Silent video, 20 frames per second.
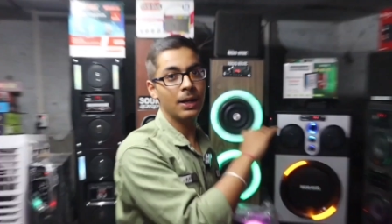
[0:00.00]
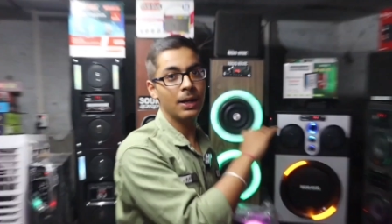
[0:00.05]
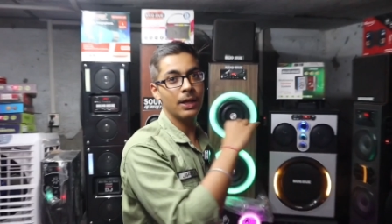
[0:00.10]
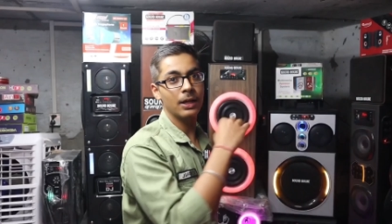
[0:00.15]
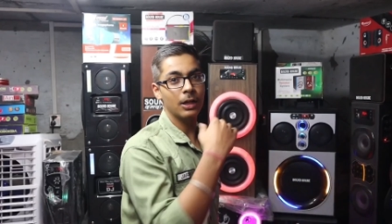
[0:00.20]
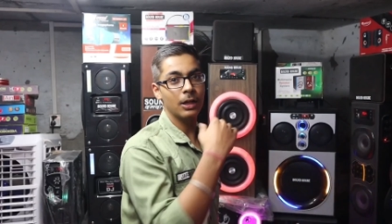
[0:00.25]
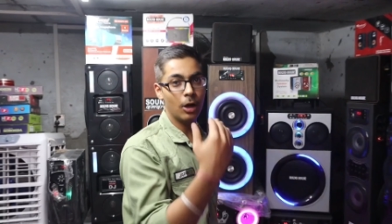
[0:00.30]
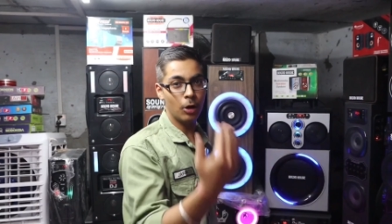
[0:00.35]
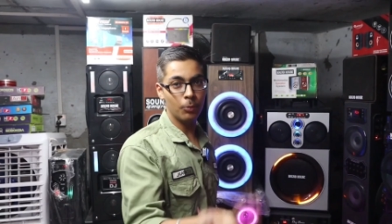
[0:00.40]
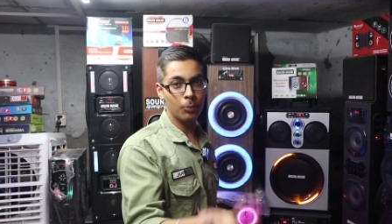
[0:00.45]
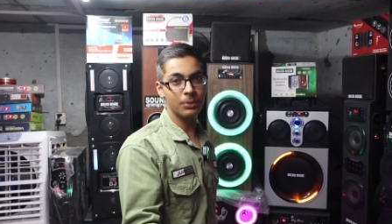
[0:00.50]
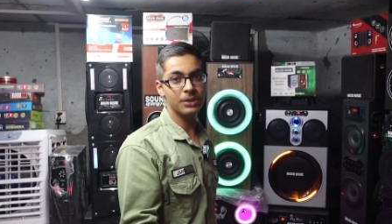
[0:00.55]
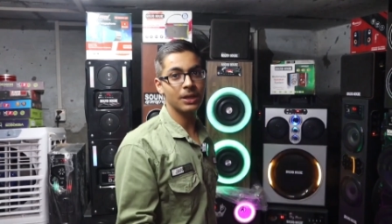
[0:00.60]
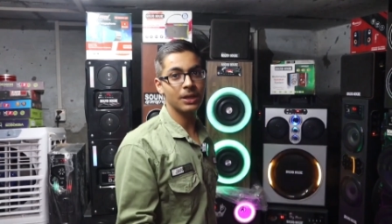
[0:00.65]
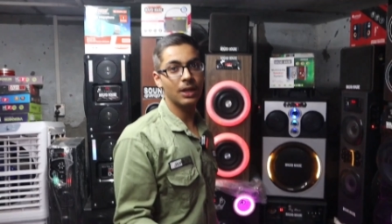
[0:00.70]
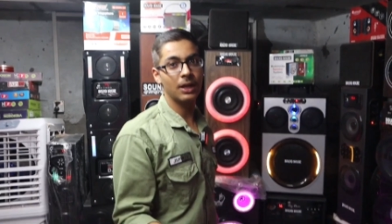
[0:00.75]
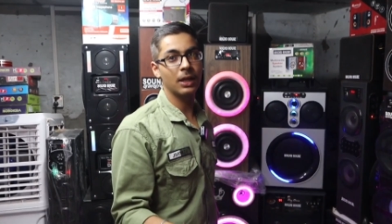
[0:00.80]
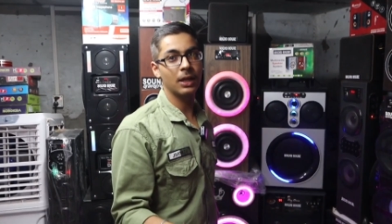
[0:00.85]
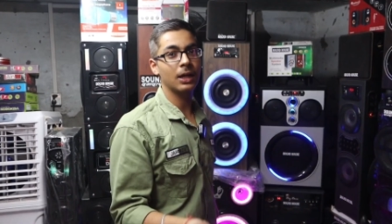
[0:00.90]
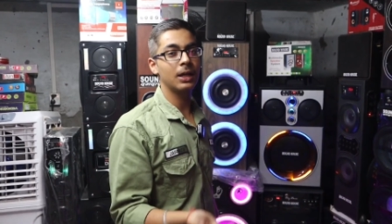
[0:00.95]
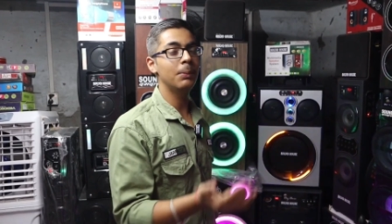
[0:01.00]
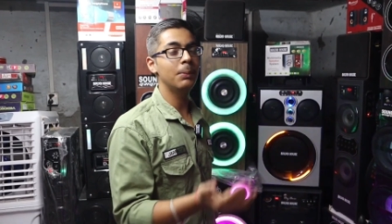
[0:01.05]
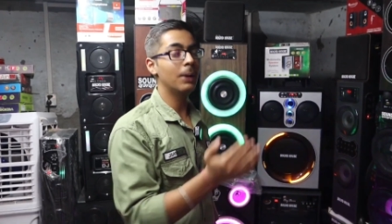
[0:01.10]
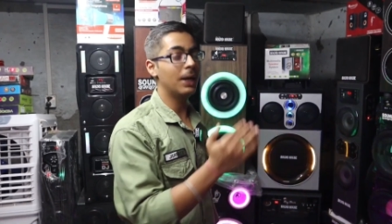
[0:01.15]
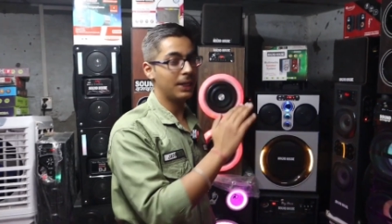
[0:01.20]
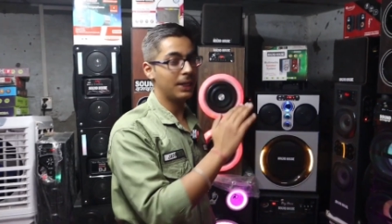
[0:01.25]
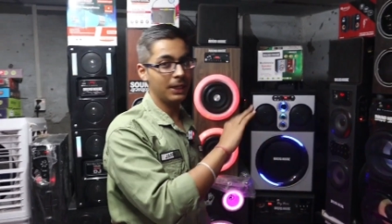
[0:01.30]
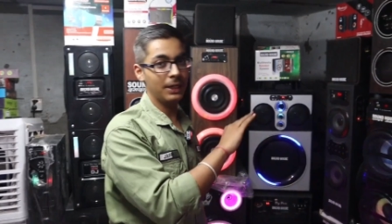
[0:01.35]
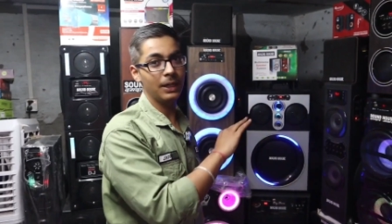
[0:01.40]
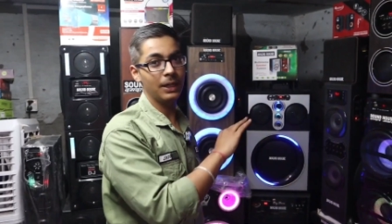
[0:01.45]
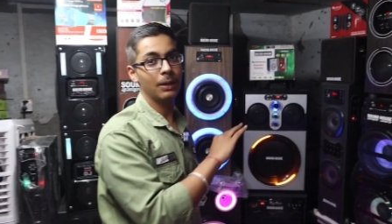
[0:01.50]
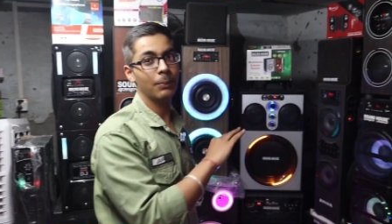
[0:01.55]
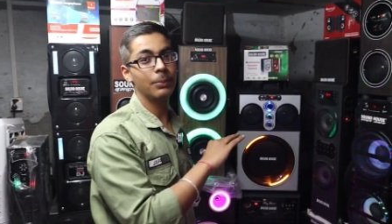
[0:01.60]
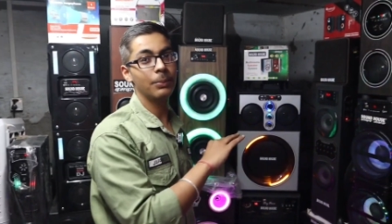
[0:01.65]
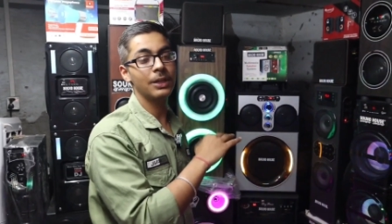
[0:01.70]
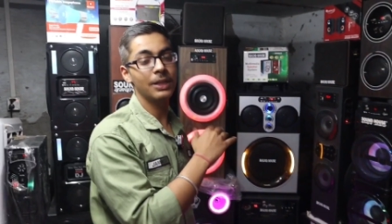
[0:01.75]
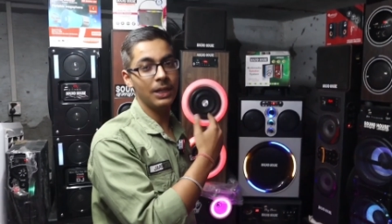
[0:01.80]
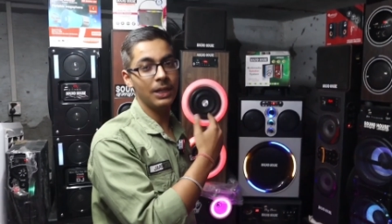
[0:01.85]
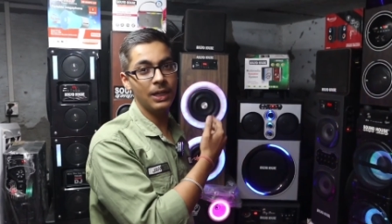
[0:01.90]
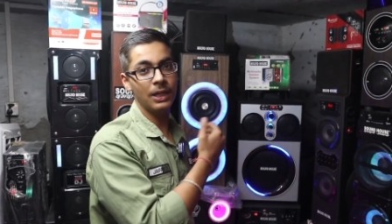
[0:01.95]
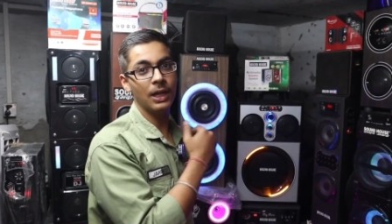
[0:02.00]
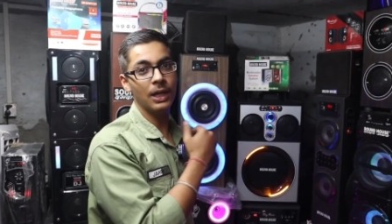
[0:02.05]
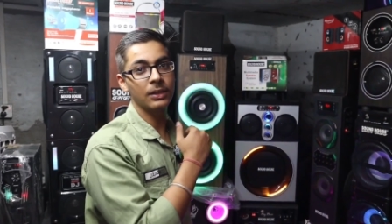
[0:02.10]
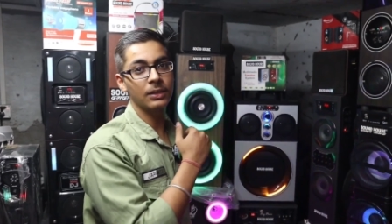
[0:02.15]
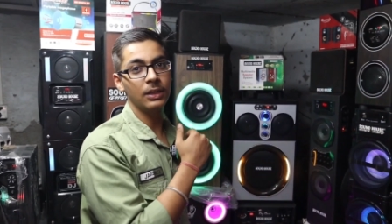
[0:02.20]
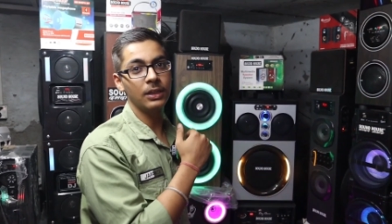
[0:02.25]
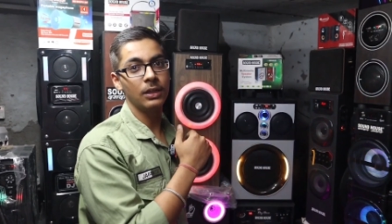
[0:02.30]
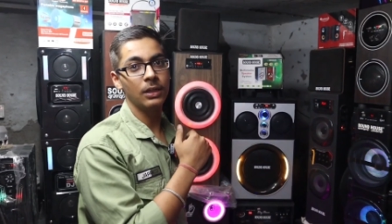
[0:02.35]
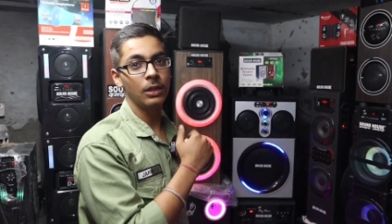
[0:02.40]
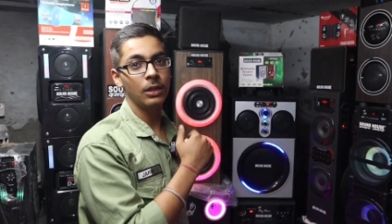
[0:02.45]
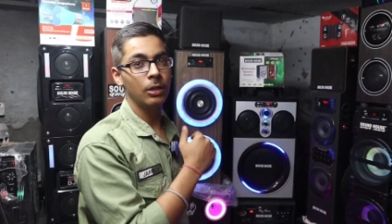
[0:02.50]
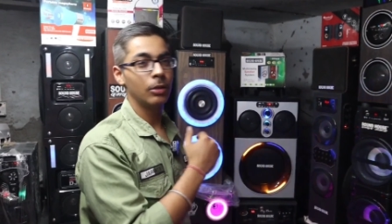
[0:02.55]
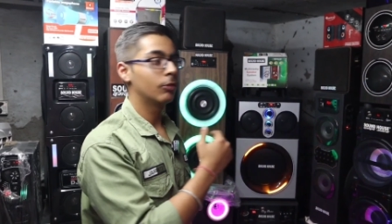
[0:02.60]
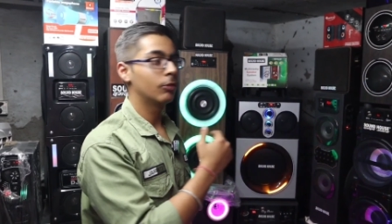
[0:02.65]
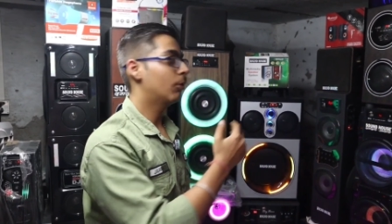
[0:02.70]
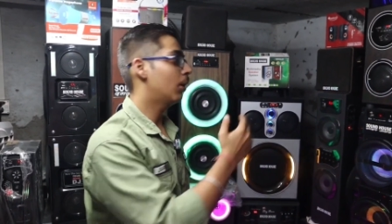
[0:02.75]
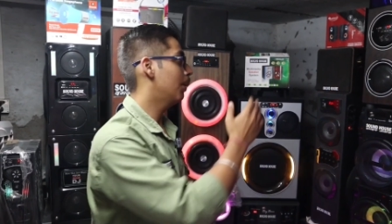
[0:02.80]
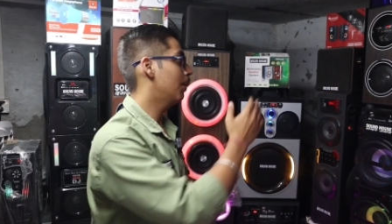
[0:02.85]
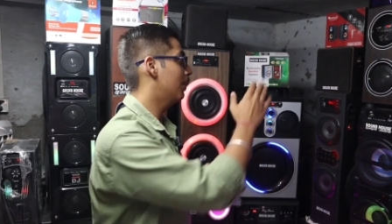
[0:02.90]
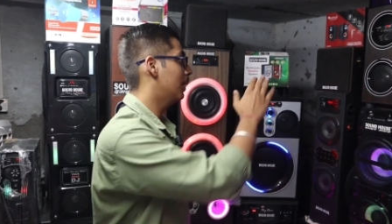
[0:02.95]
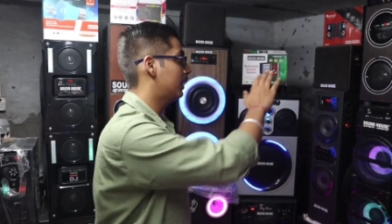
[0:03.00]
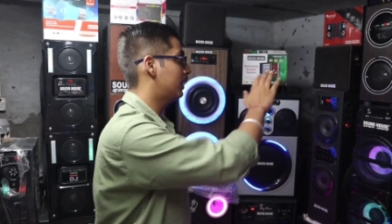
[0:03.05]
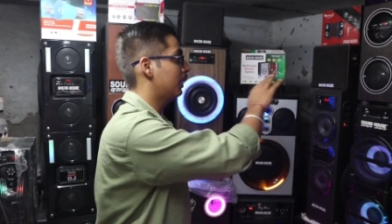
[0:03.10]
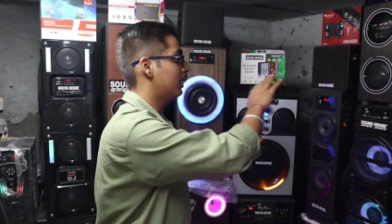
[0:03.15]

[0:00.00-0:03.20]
ही लाना है गाँव में चलाना है कहीं बैटरी नहीं बिजली नहीं आती वहाँ